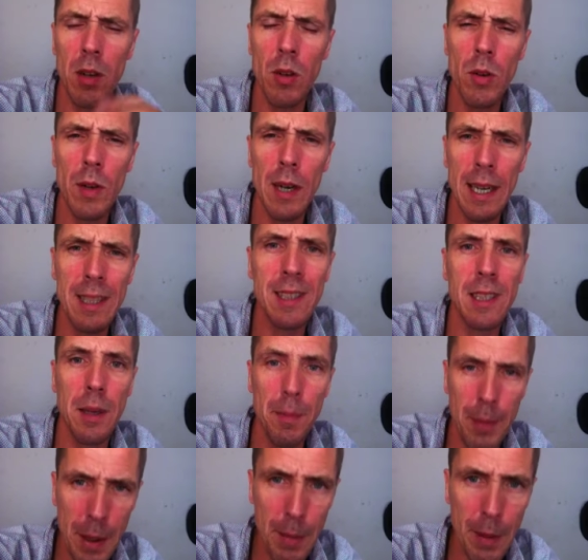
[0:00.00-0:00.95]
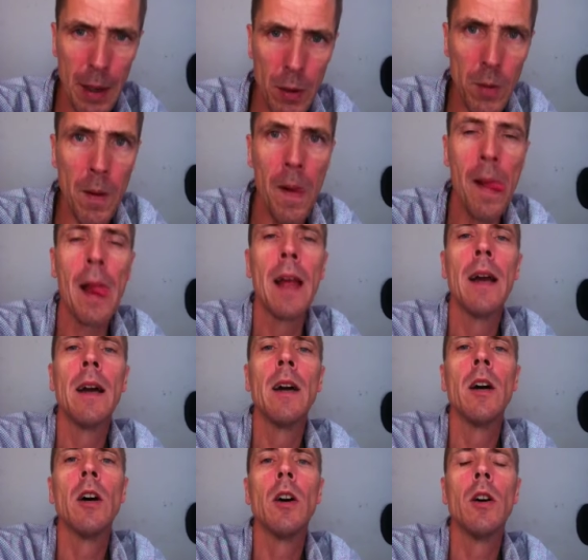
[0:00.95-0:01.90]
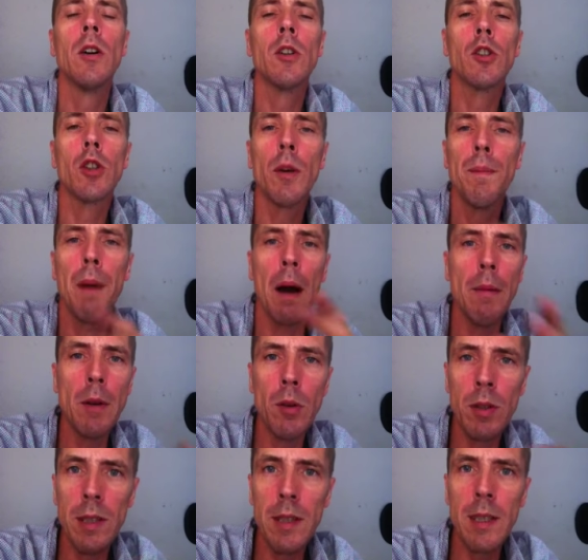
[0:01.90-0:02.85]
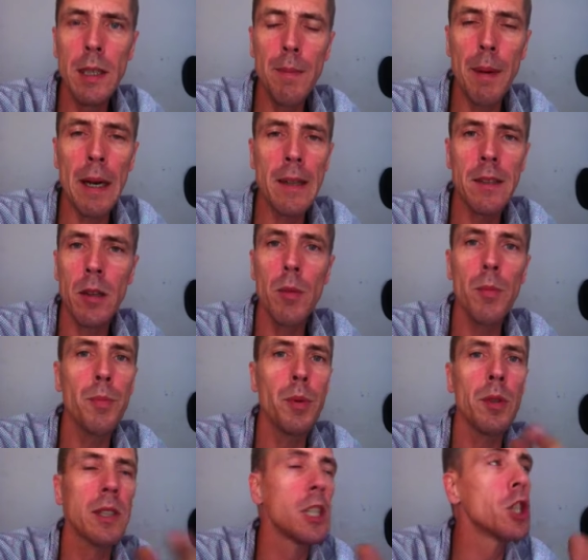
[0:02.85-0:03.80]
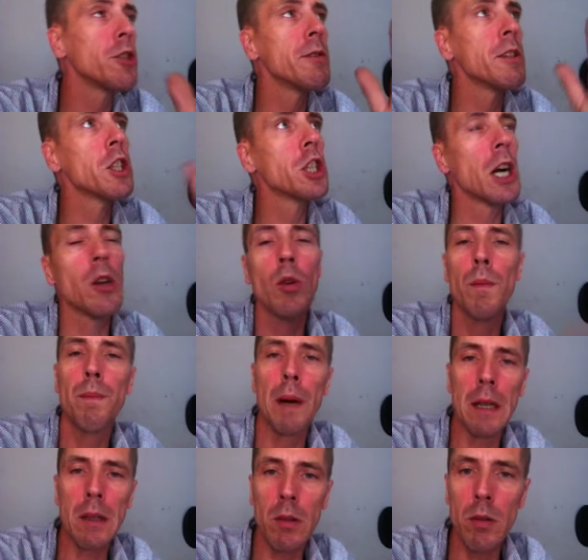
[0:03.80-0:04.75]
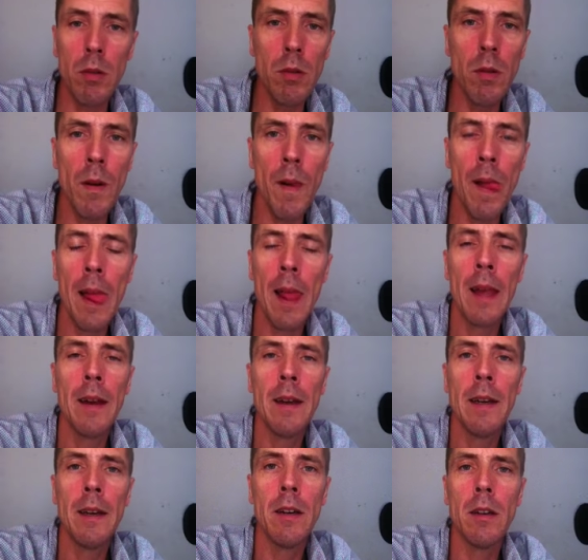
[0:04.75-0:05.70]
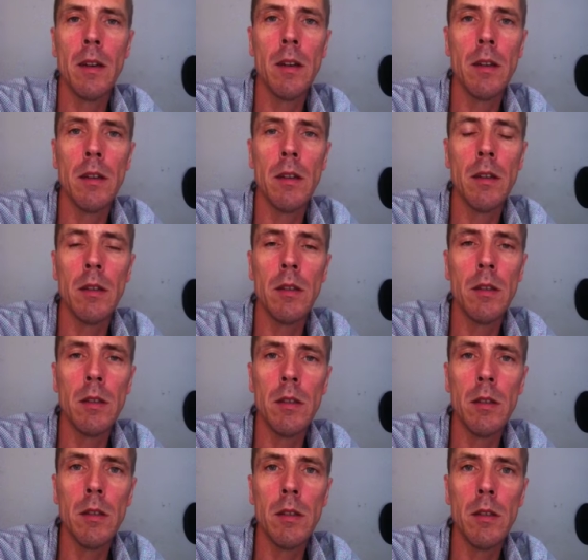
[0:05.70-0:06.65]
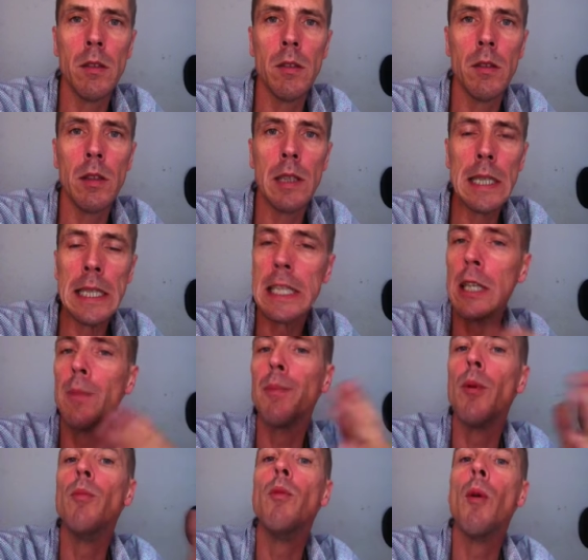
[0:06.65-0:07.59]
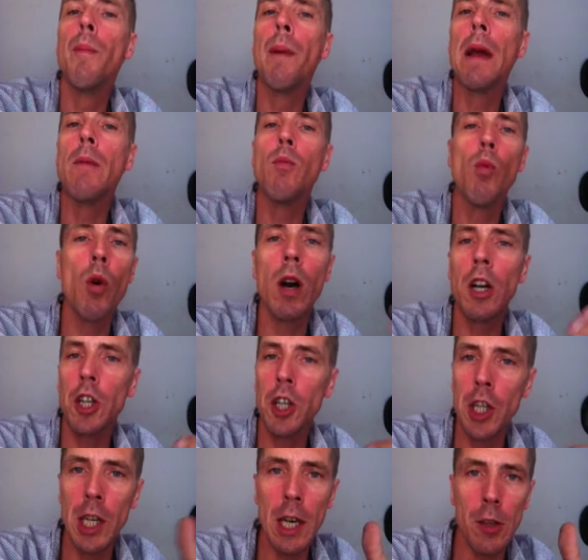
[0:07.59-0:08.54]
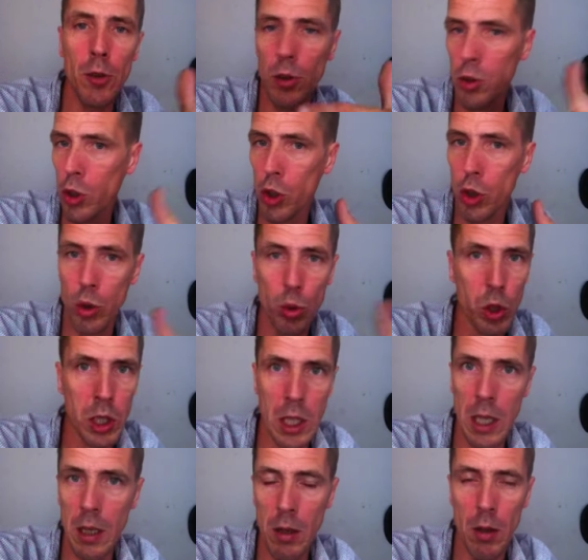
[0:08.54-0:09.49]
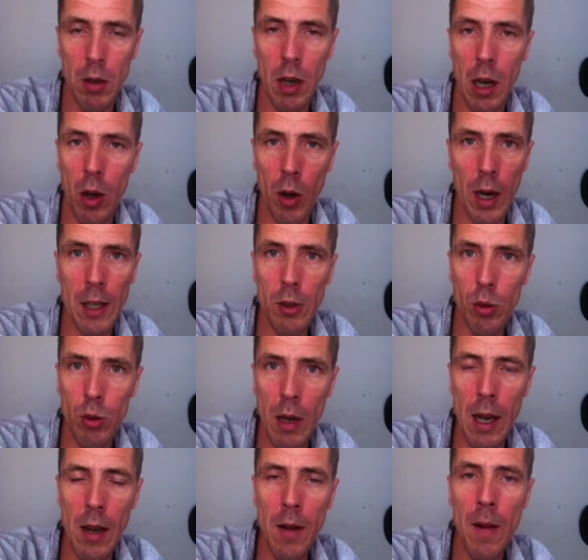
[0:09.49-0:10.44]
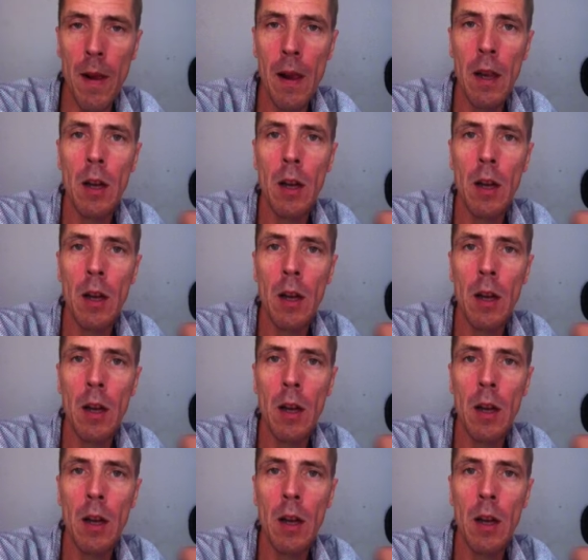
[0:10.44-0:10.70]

euh, pardon, te permet aussi, par exemple, si je vais chez un autre patron et qui peut, me paye moins cher de ce que je touchais à l'heure actuelle,